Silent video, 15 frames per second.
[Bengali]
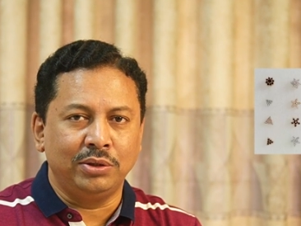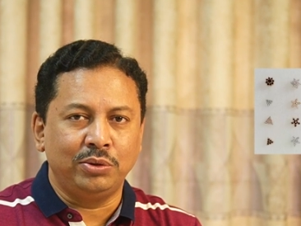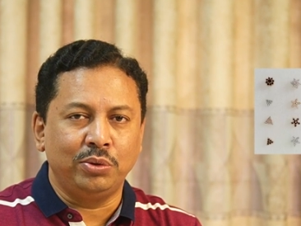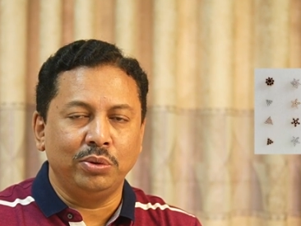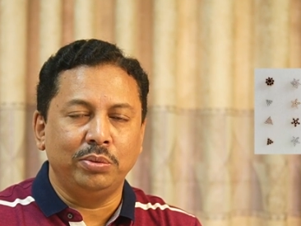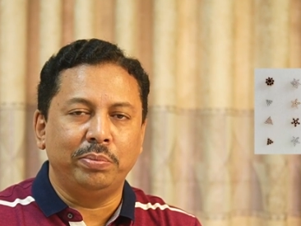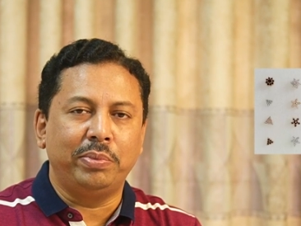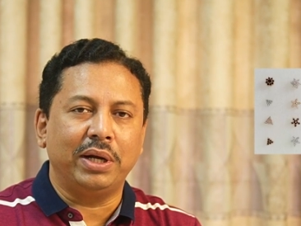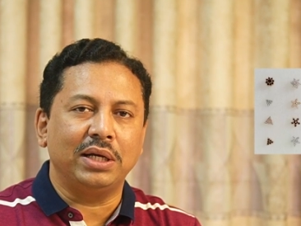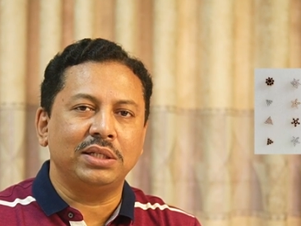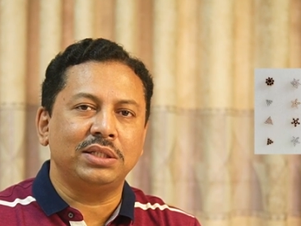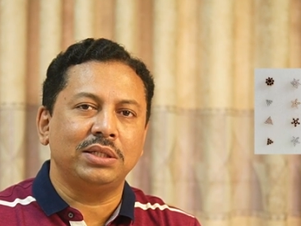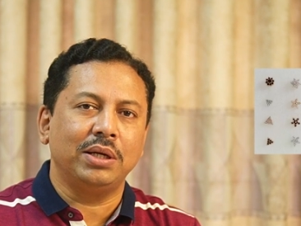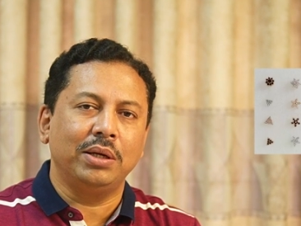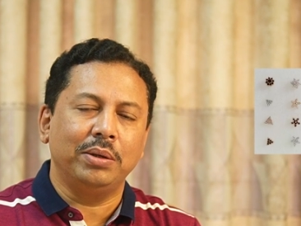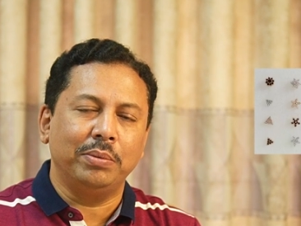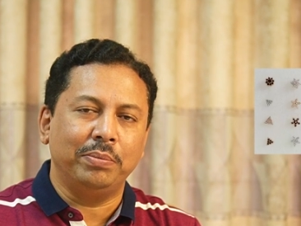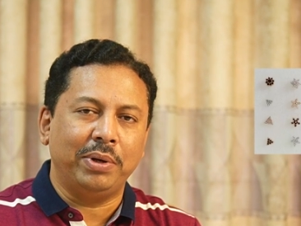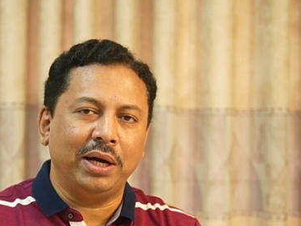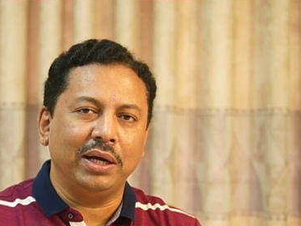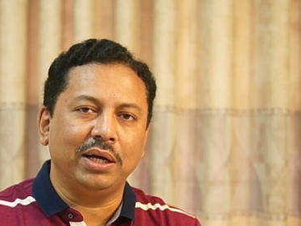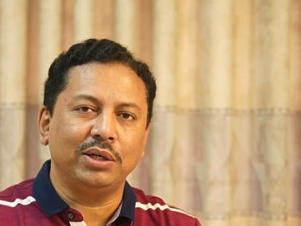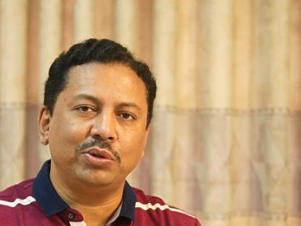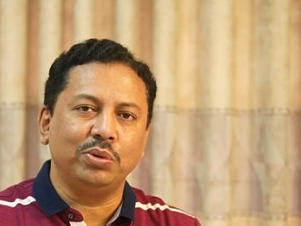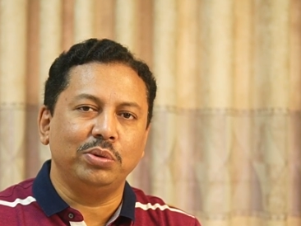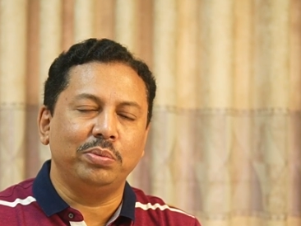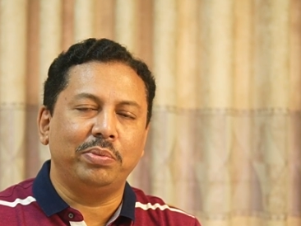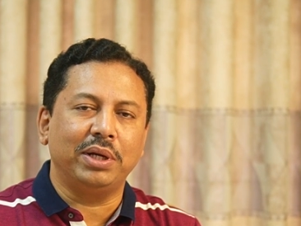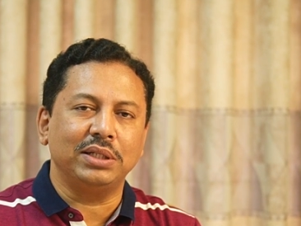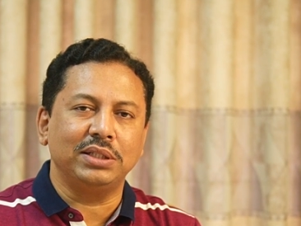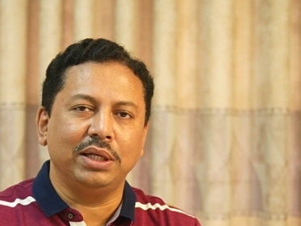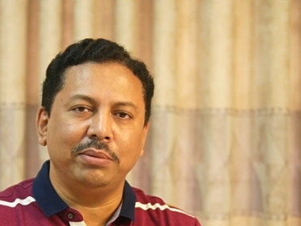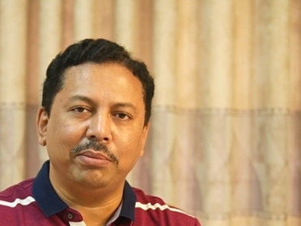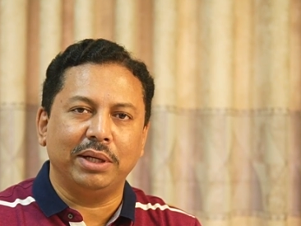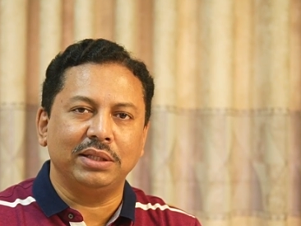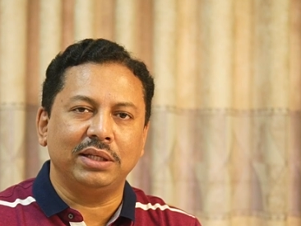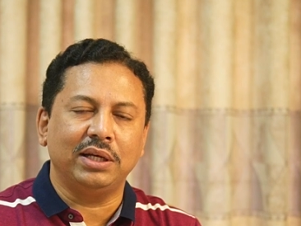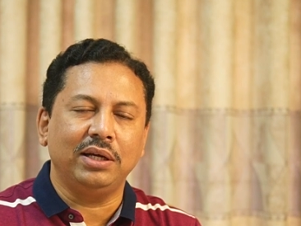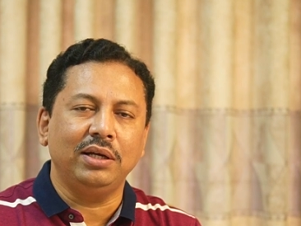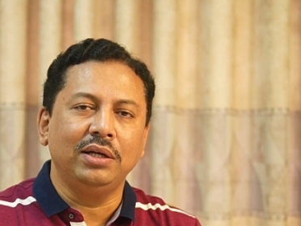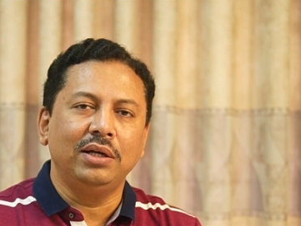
টুথব্রাশ ভাঙা টুথব্রাশের মাথা